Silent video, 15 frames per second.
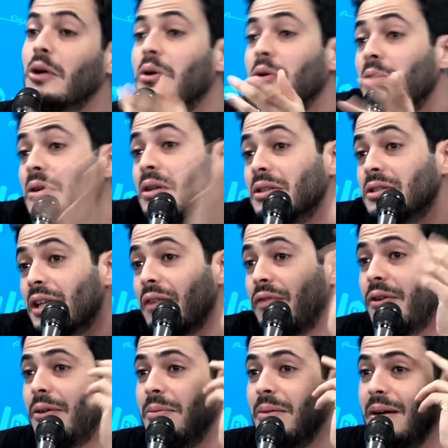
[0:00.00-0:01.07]
هذول
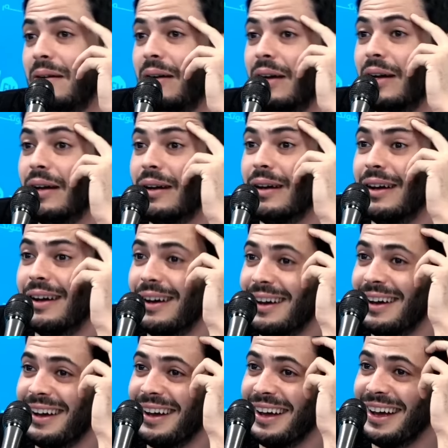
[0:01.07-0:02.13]
يصرفوا يا يودي عمره ما كان